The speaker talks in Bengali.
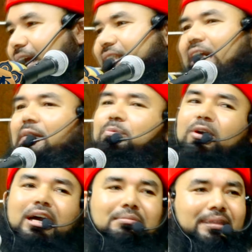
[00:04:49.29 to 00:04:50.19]
এই চার
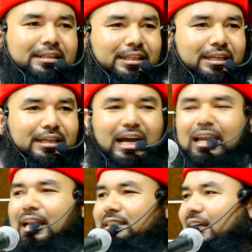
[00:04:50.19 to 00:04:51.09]
প্রকার ব্যক্তি
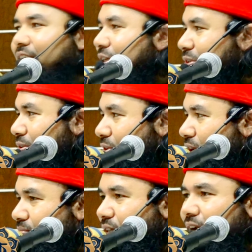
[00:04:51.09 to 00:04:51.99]
আল্লাহ যাদের জন্য
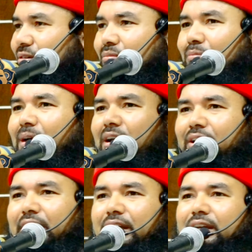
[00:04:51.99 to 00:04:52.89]
রমজানুল
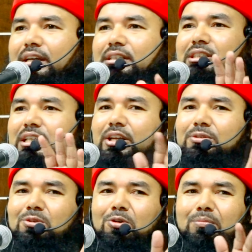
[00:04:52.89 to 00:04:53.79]
মুবারকে যাদের
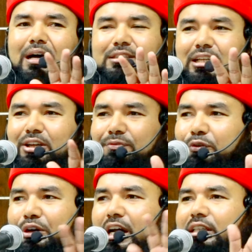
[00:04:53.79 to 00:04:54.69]
তৌবা যাদের
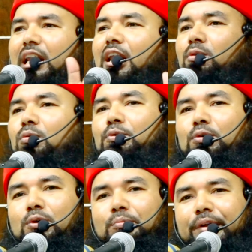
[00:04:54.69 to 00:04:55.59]
ফরিয়াদ আল্লাহ কবুল
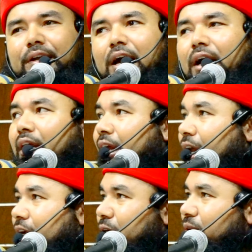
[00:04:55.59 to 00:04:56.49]
করবেন না
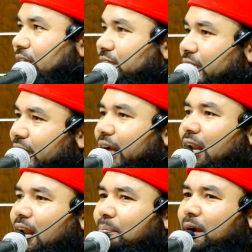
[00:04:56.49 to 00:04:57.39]
এই জন্য আজকে থেকে
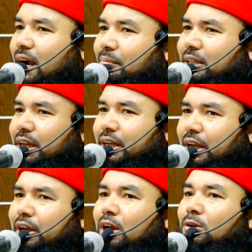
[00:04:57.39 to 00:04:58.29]
আল্লাহ পাক
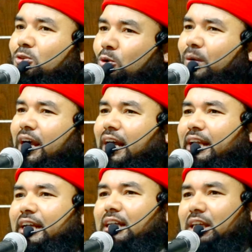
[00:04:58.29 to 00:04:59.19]
আমাদেরকে
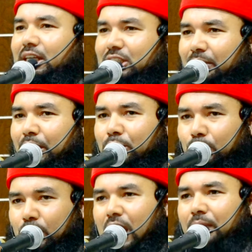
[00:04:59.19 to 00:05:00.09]
তৌবাকারীর কাতারে সামিল করুক